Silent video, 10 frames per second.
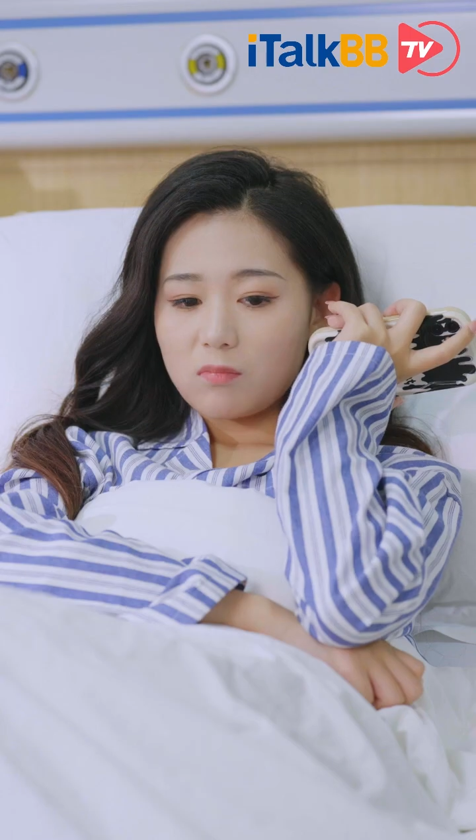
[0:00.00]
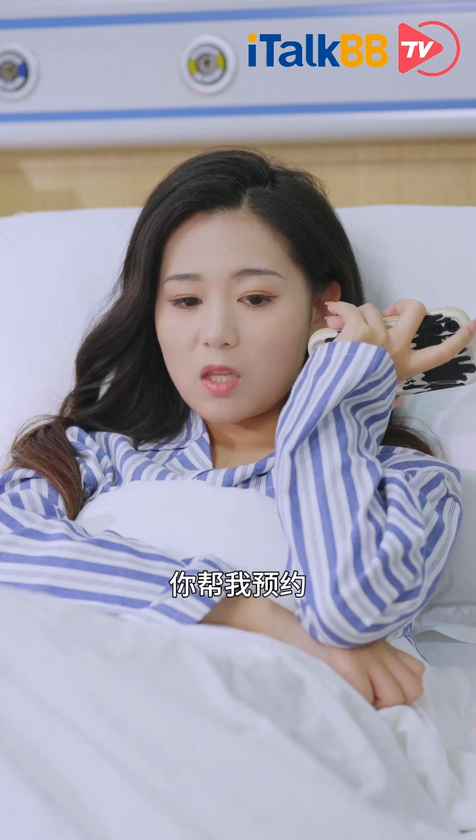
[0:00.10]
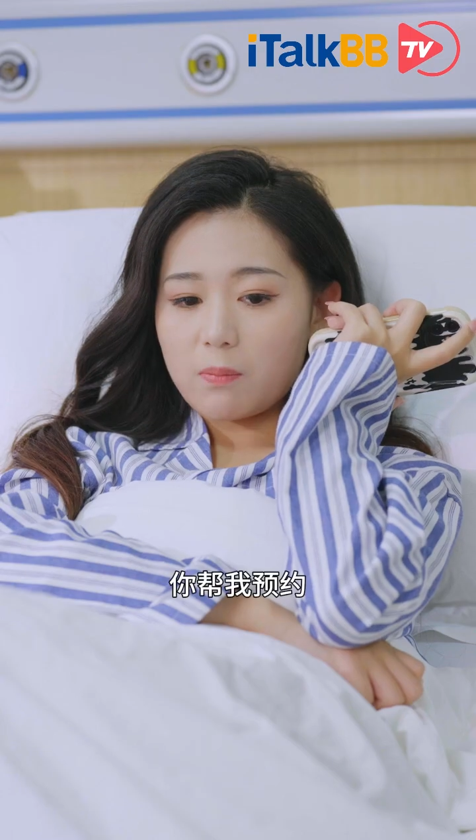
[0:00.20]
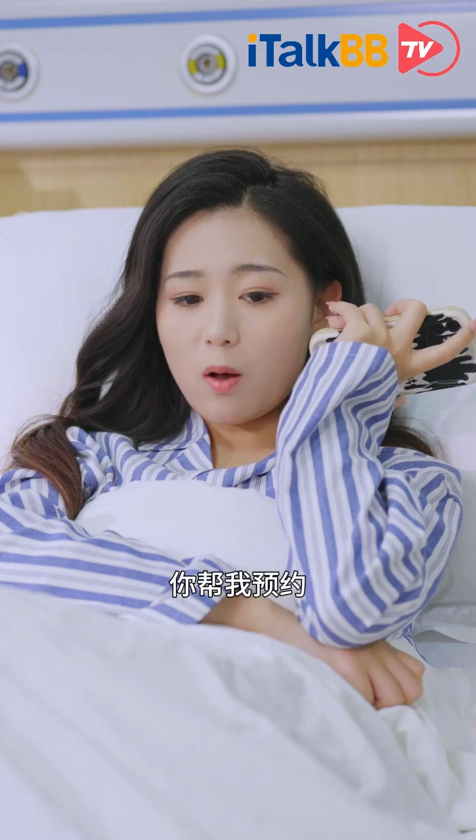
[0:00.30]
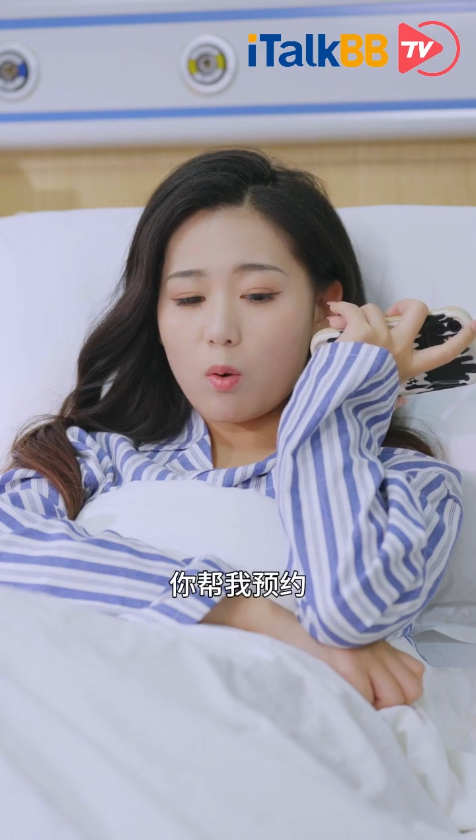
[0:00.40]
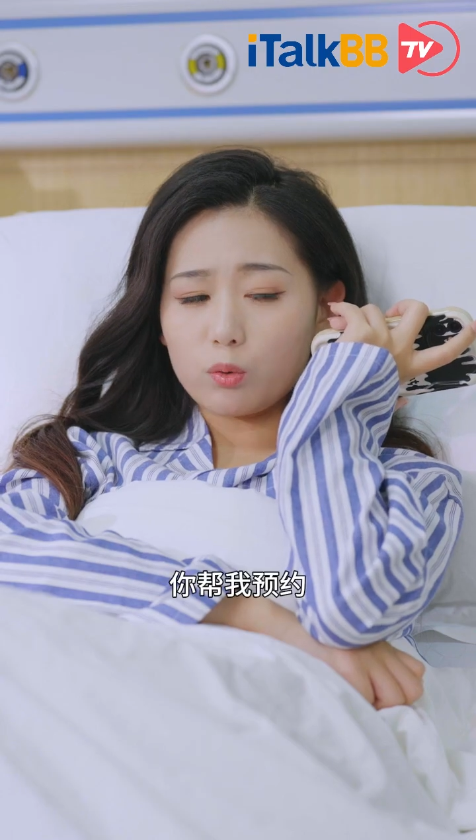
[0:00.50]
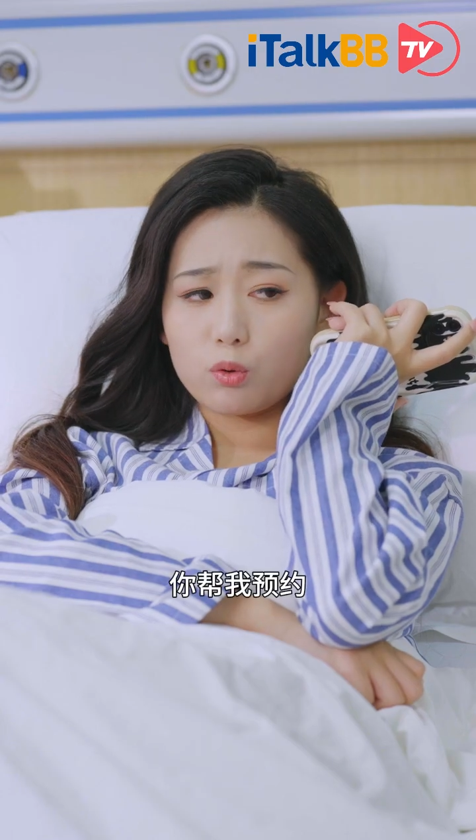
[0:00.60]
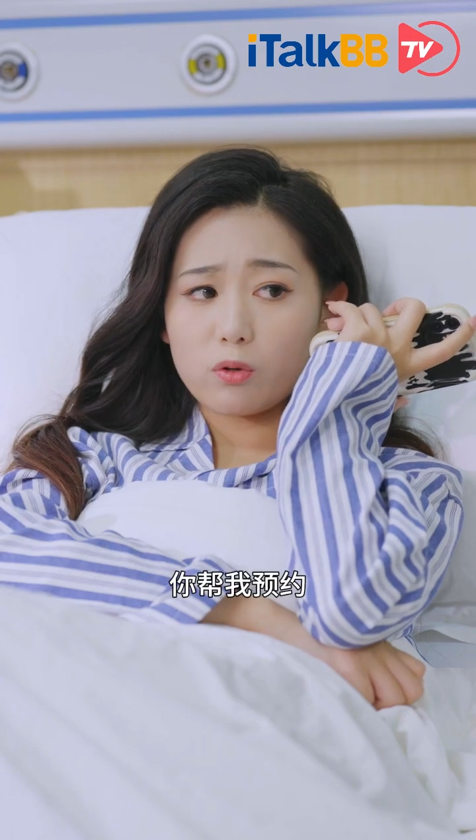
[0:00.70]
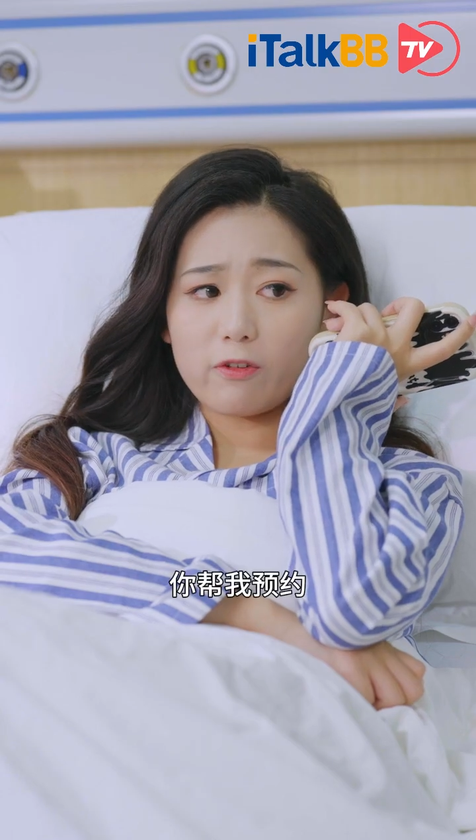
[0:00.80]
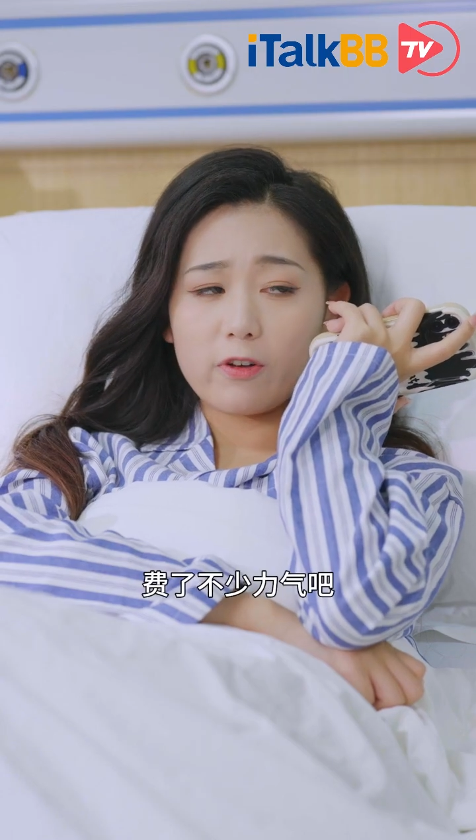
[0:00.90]
你帮我
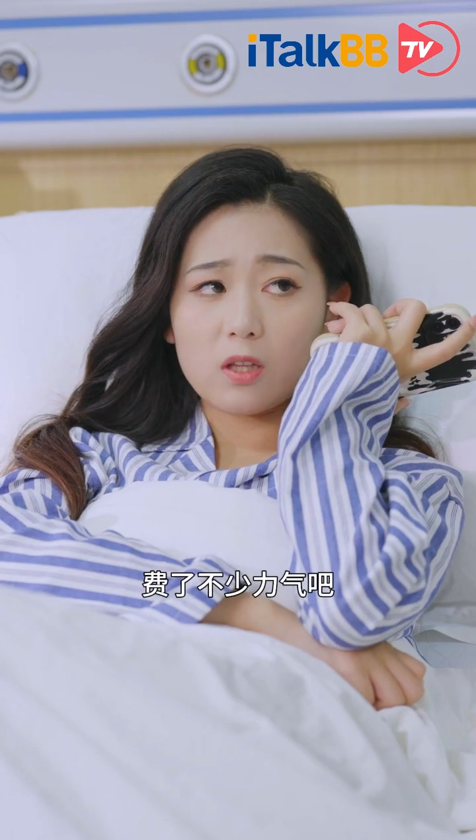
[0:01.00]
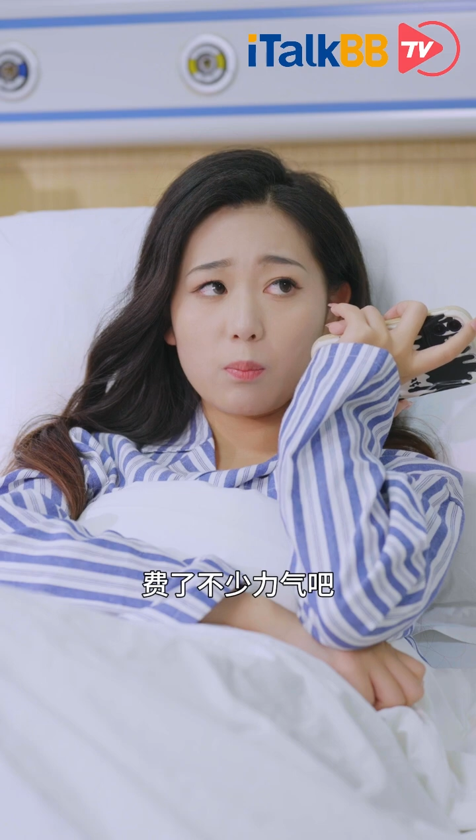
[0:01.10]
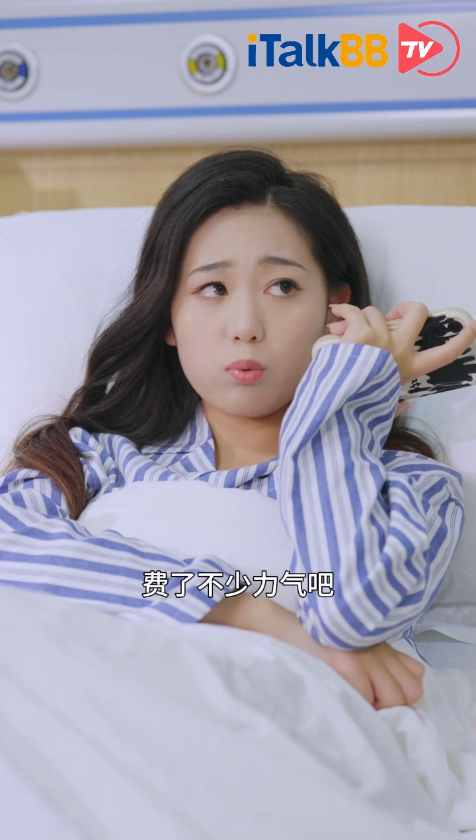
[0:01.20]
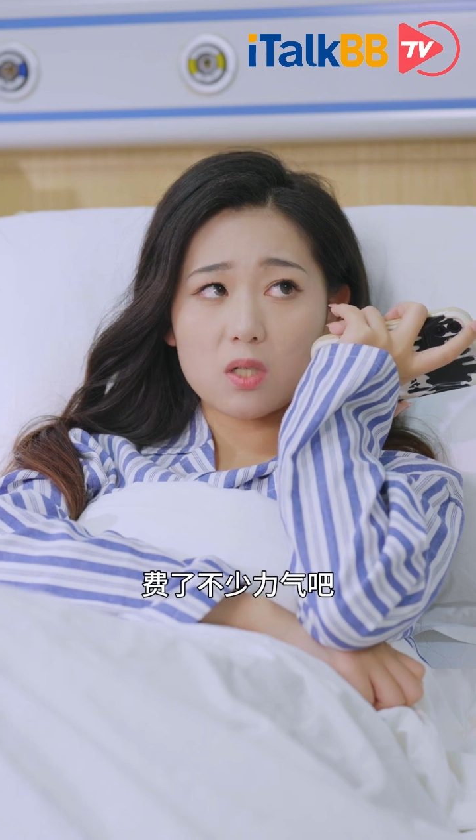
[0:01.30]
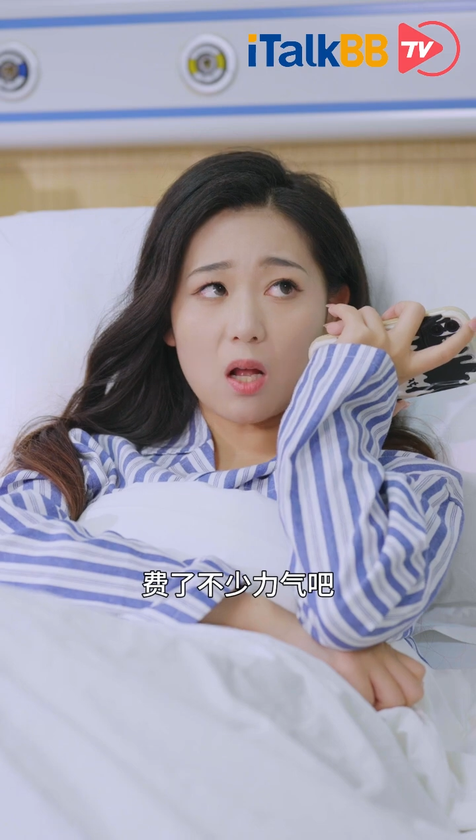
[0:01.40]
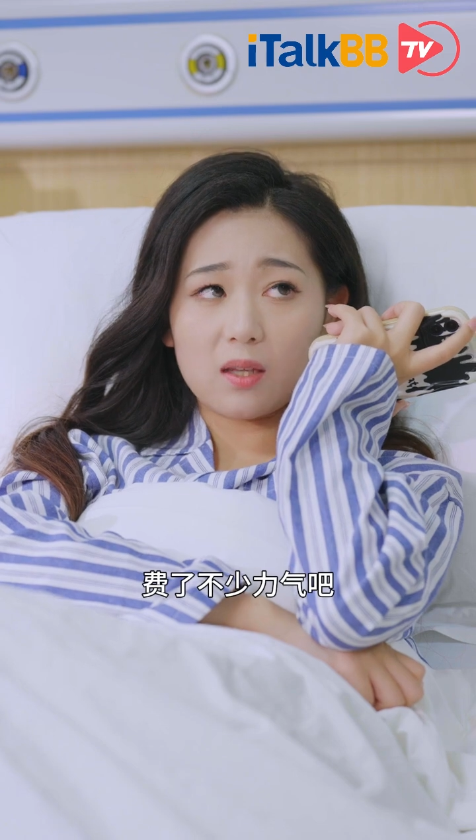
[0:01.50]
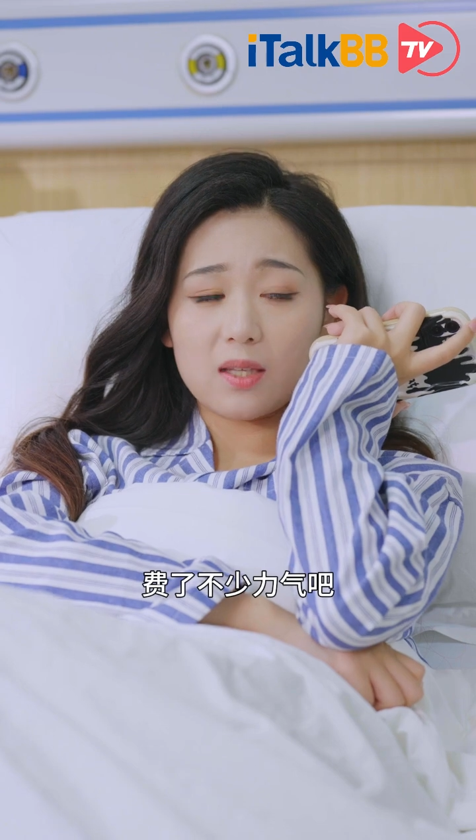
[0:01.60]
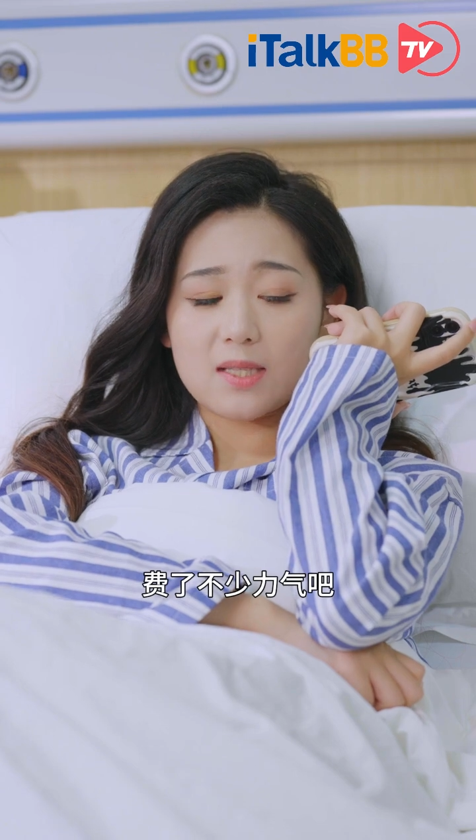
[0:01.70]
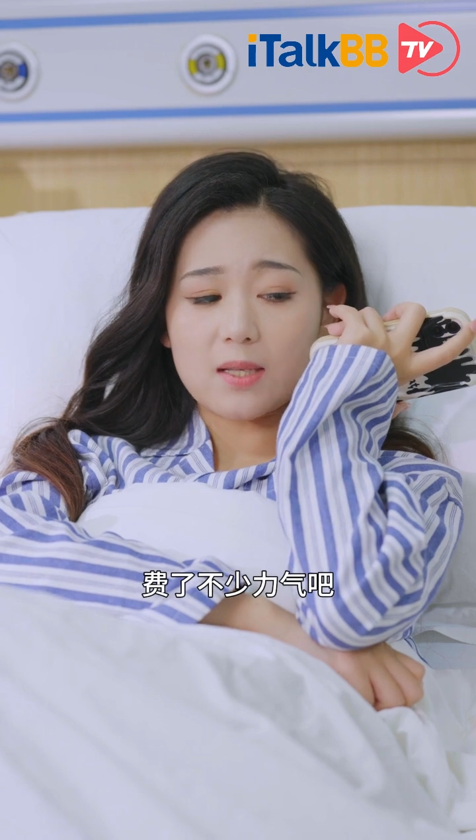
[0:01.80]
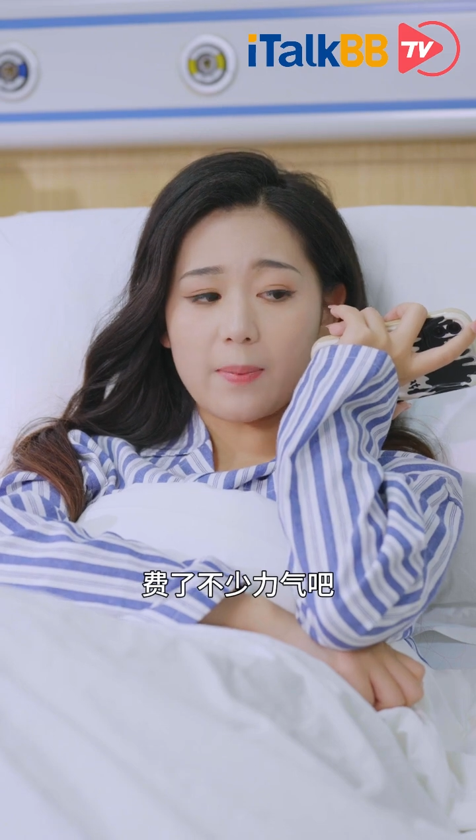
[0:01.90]
预约，费了不少力
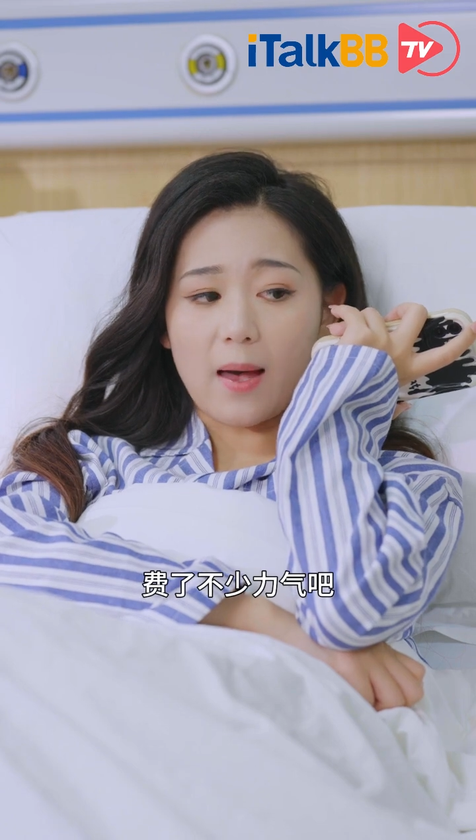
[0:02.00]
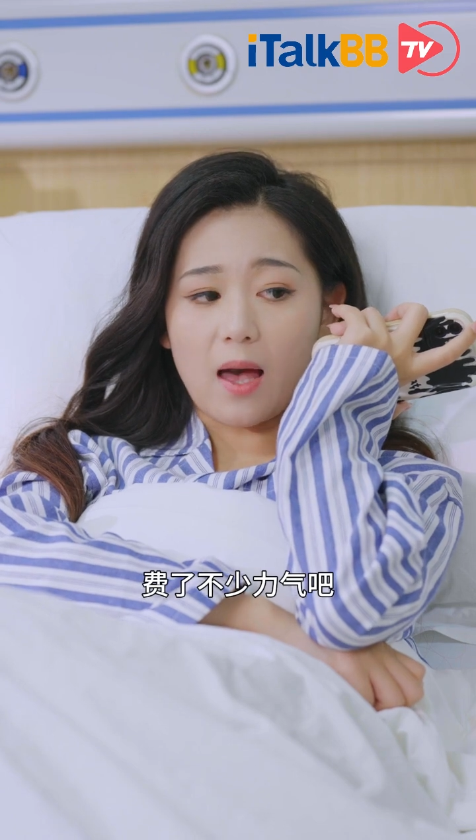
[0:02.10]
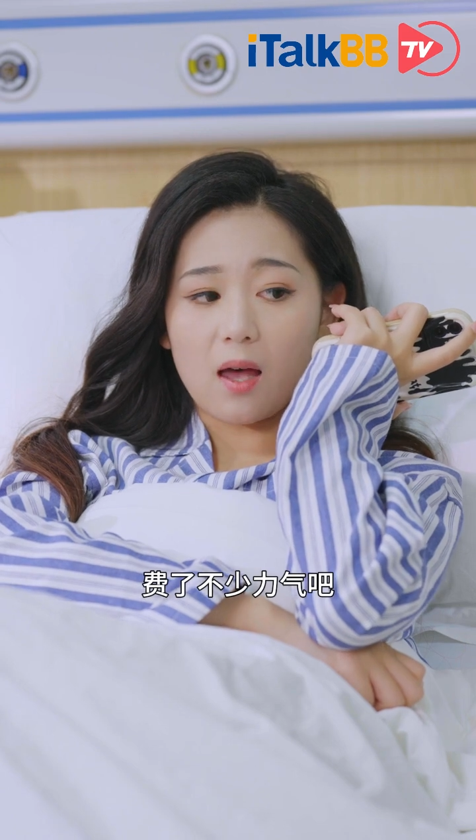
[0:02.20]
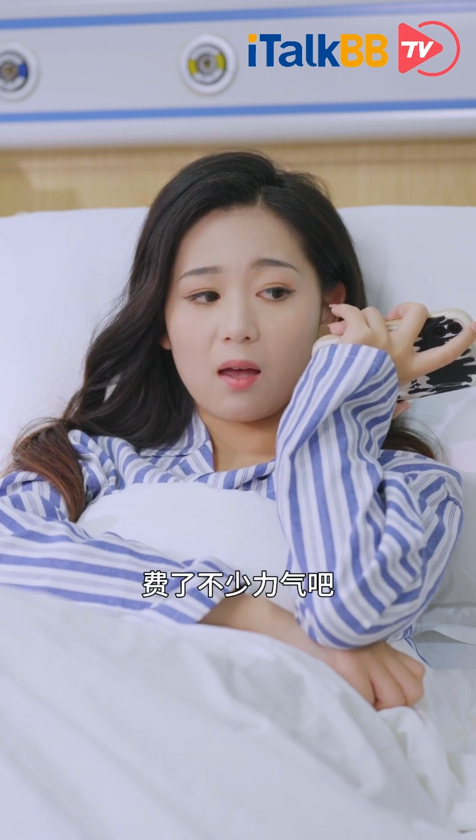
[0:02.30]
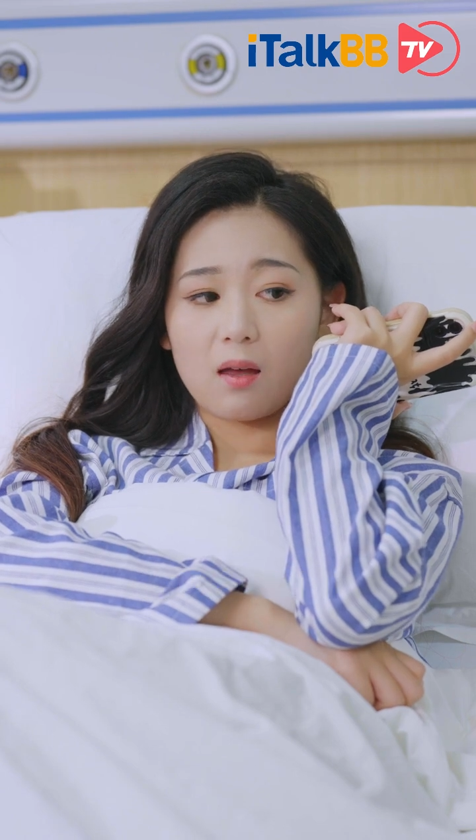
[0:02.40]
气吧？